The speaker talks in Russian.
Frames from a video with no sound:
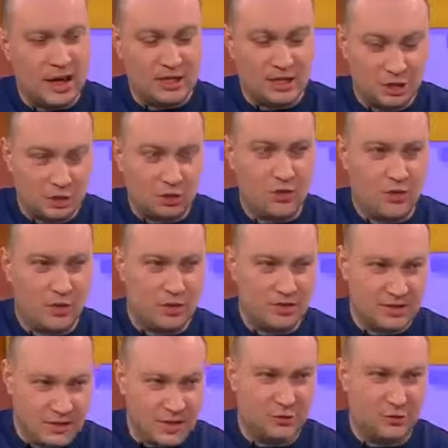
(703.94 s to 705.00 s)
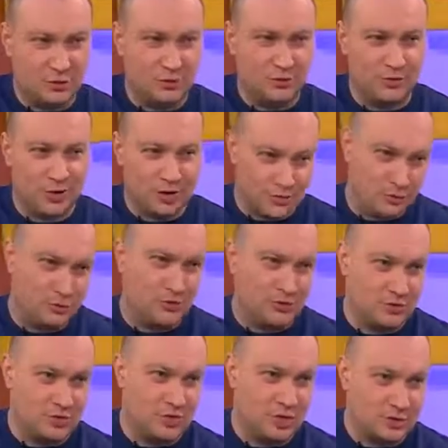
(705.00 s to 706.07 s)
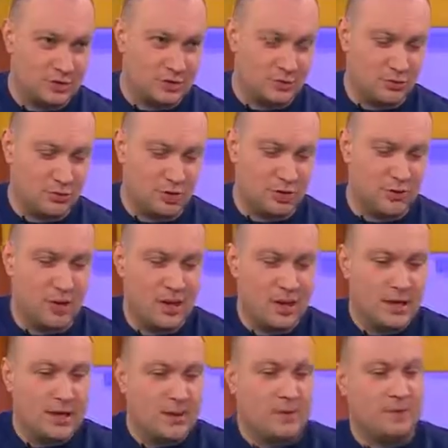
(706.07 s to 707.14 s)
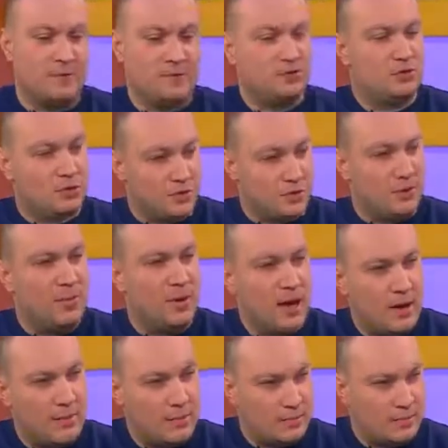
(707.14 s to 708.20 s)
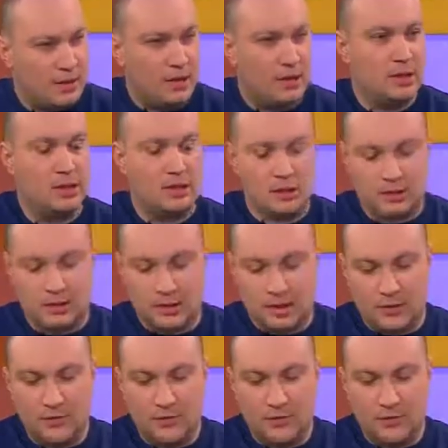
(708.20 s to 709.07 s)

а 6 за день до инаугурации, он встречался с Путиным в присутствии Обамы, Меркеля и так далее.